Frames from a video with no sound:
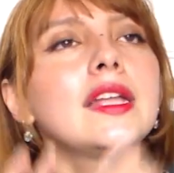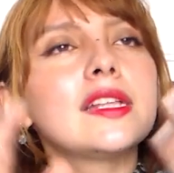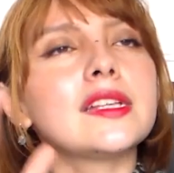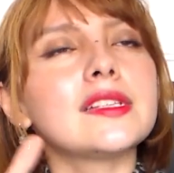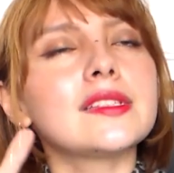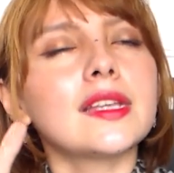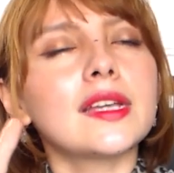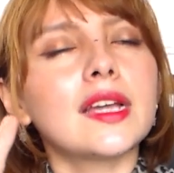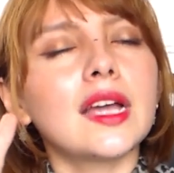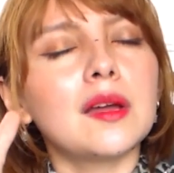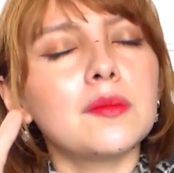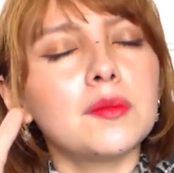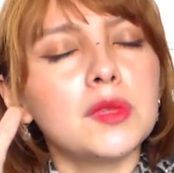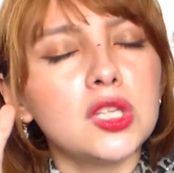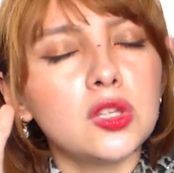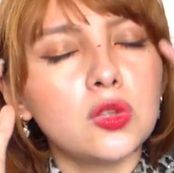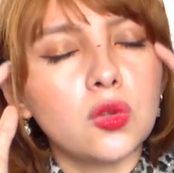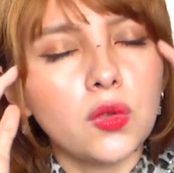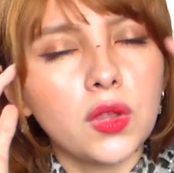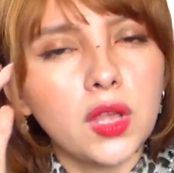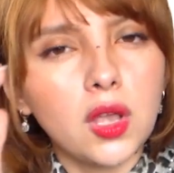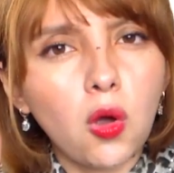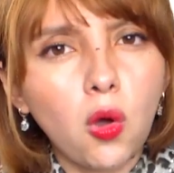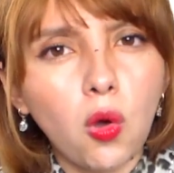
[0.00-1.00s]
en ese
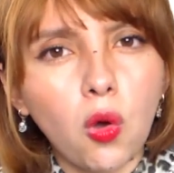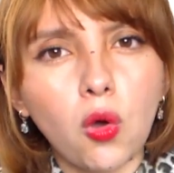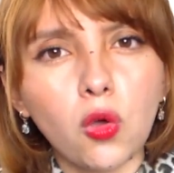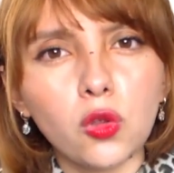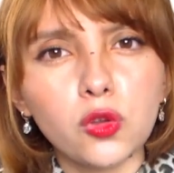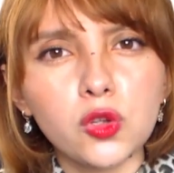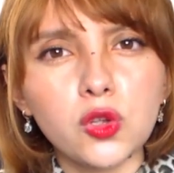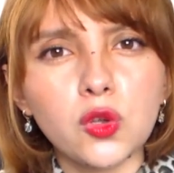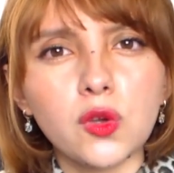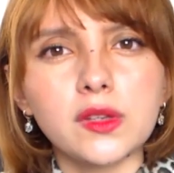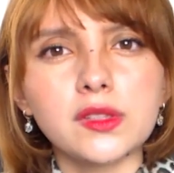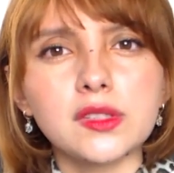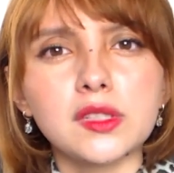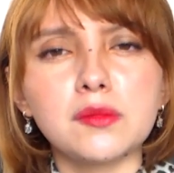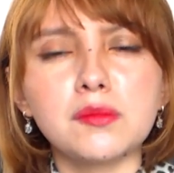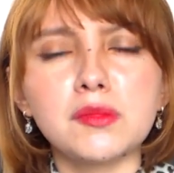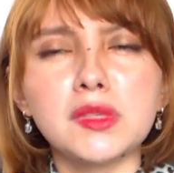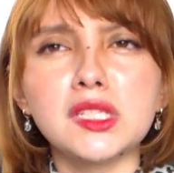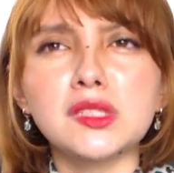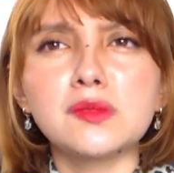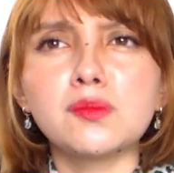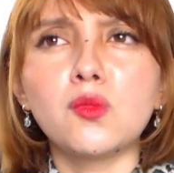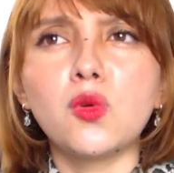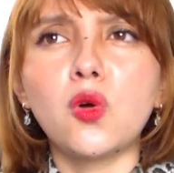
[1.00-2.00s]
camino de odio a sí
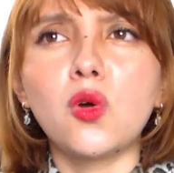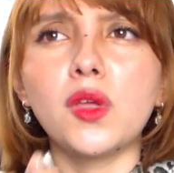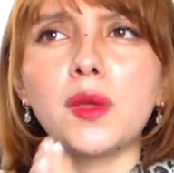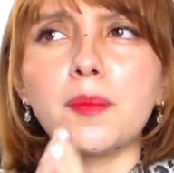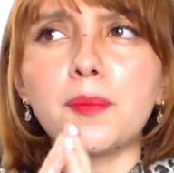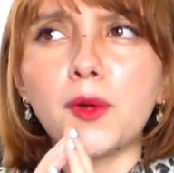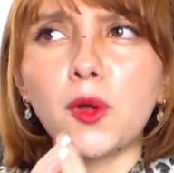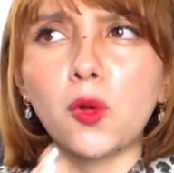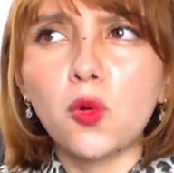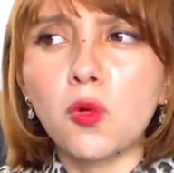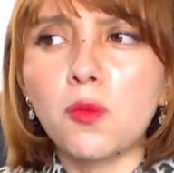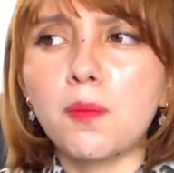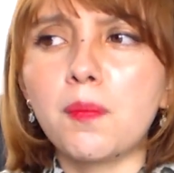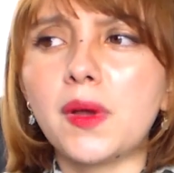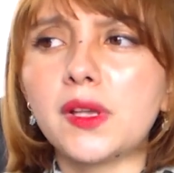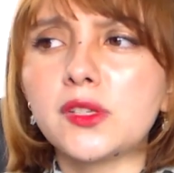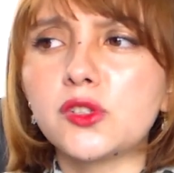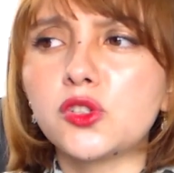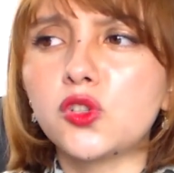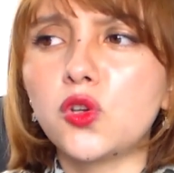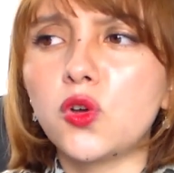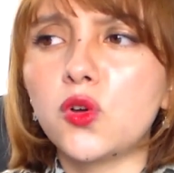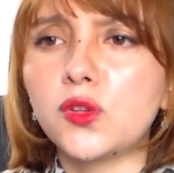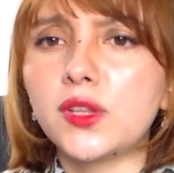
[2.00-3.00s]
mismo, de
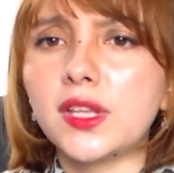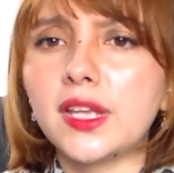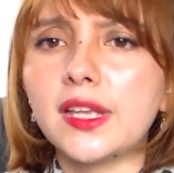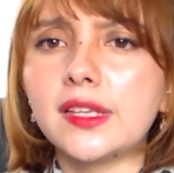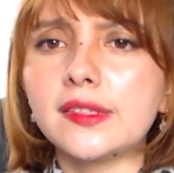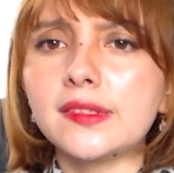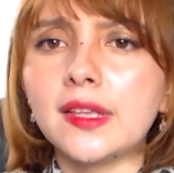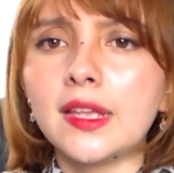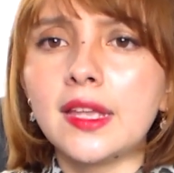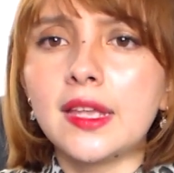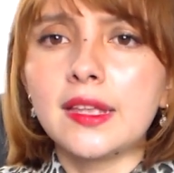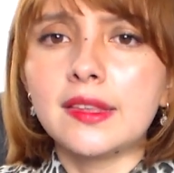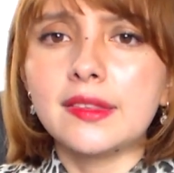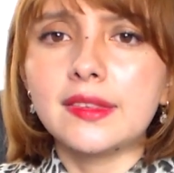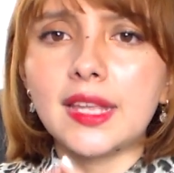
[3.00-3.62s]
preocupaciones,